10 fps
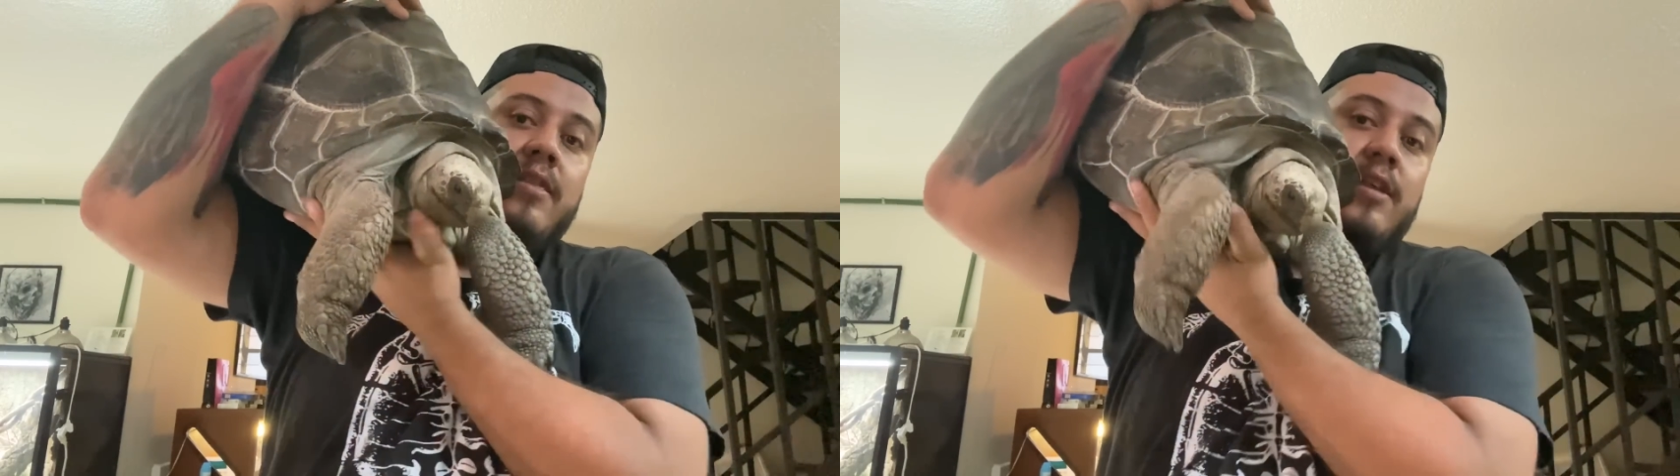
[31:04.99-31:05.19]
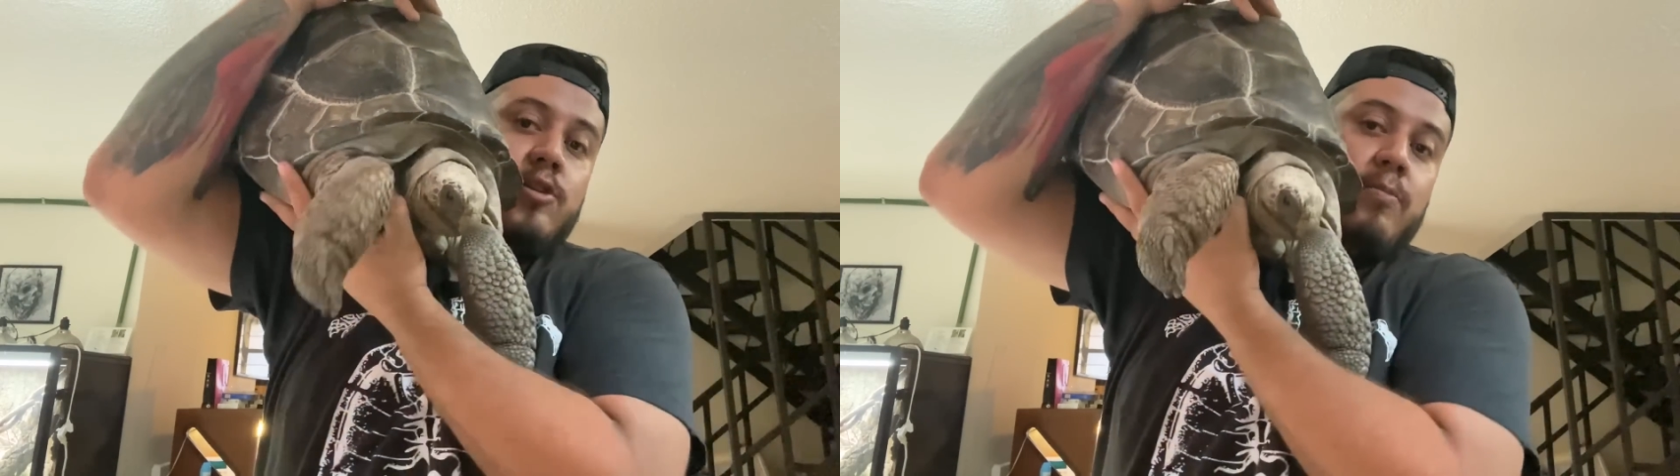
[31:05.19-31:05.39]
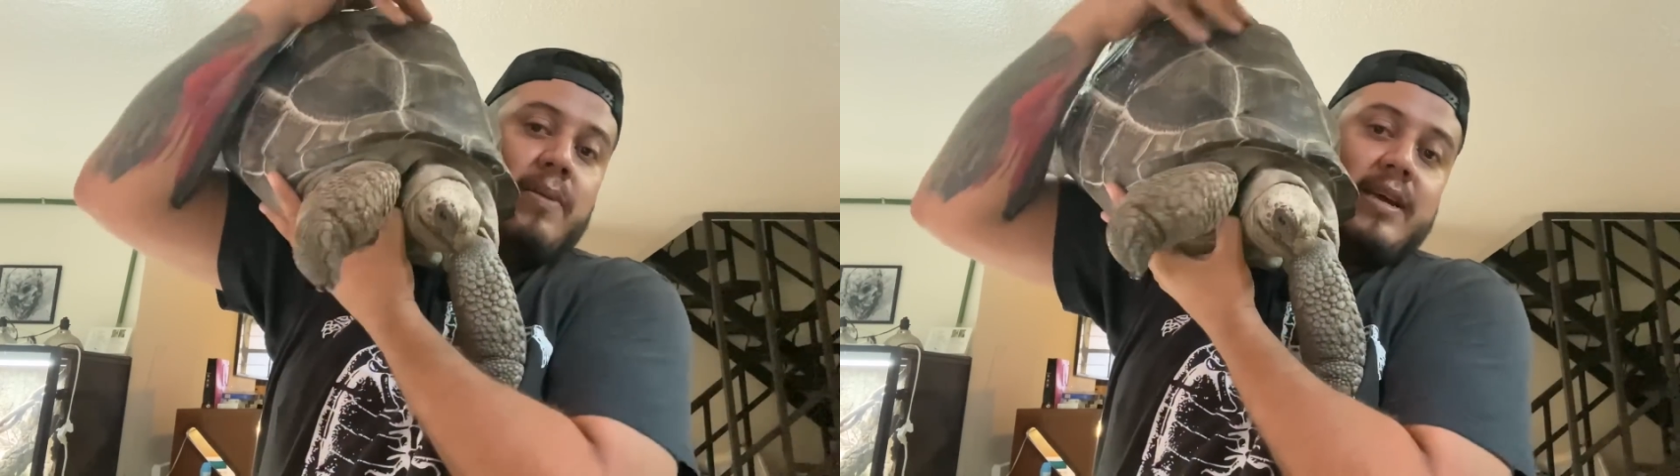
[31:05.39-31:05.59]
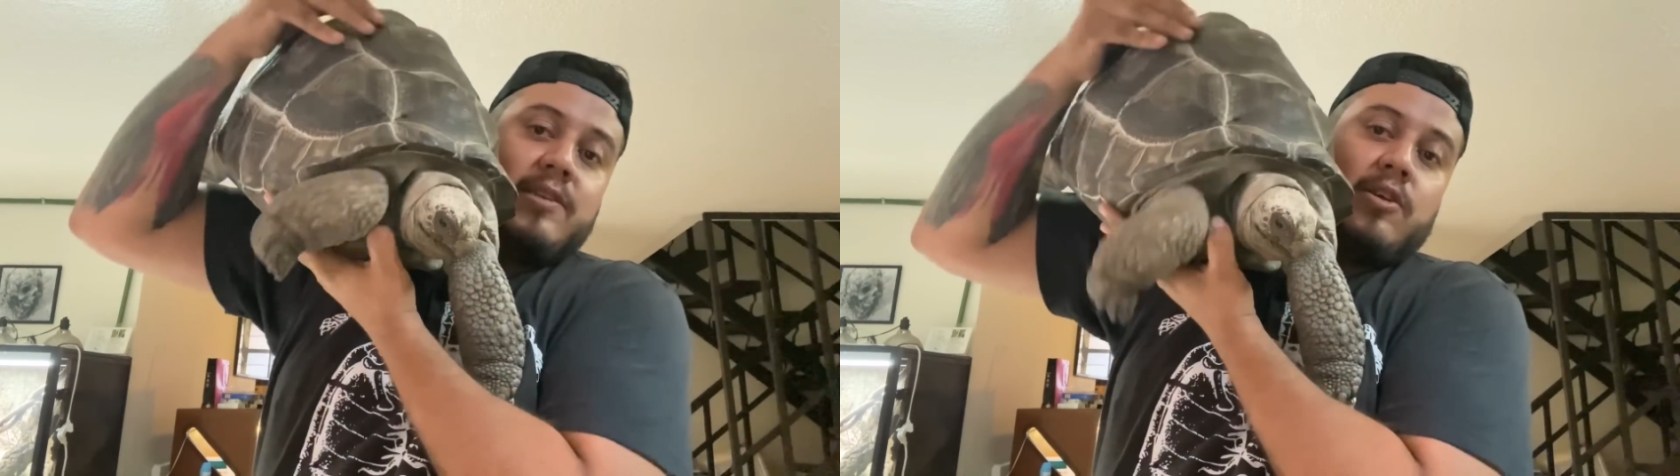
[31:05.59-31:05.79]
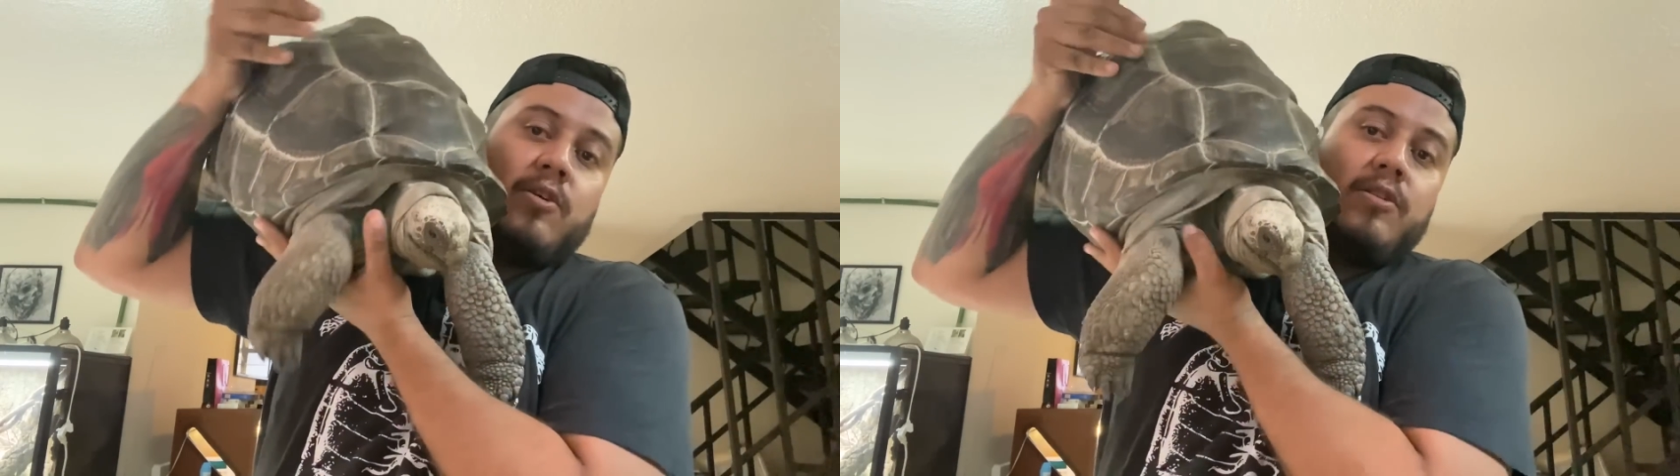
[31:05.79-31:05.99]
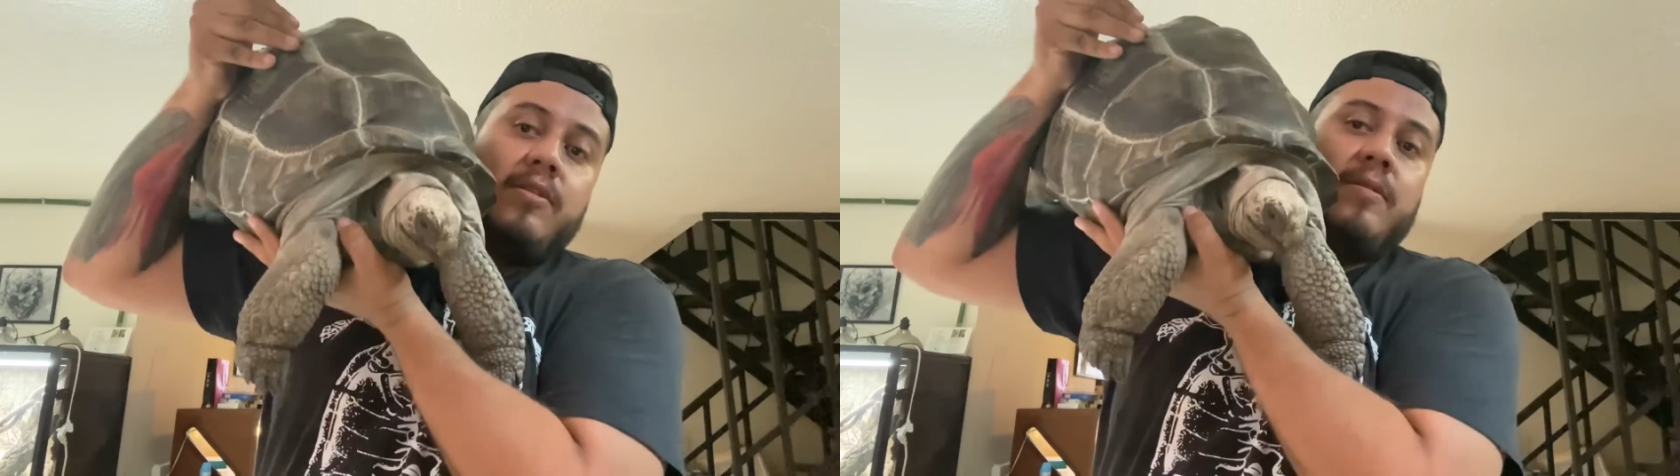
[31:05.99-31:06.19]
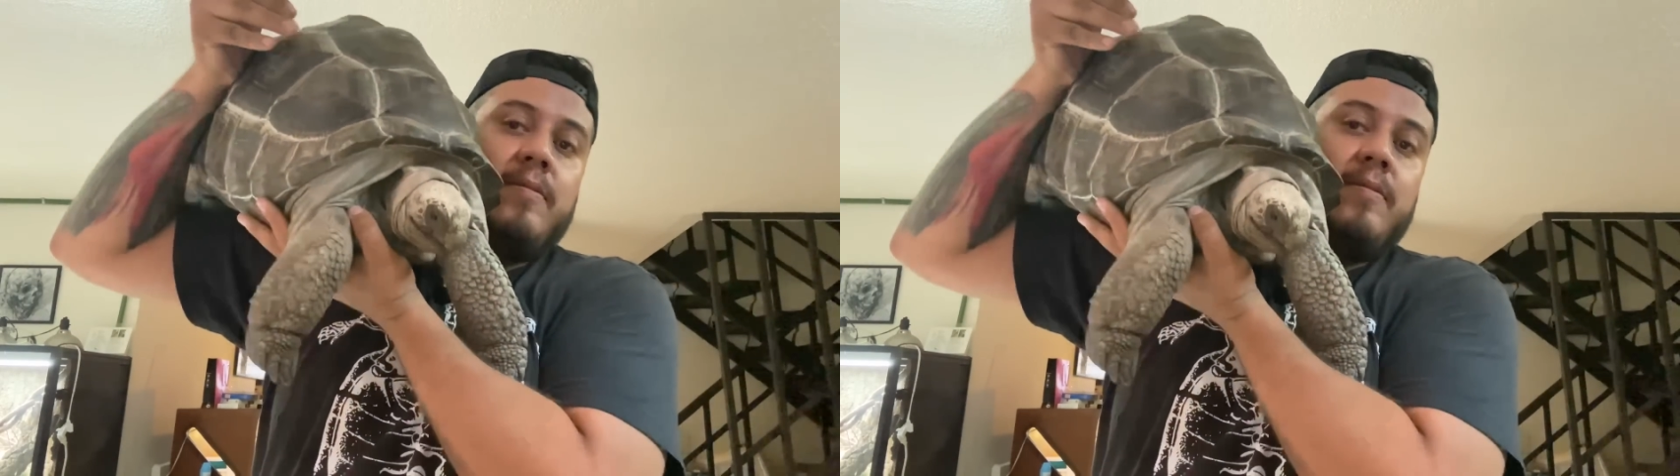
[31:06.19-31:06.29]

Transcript: de su plastrón.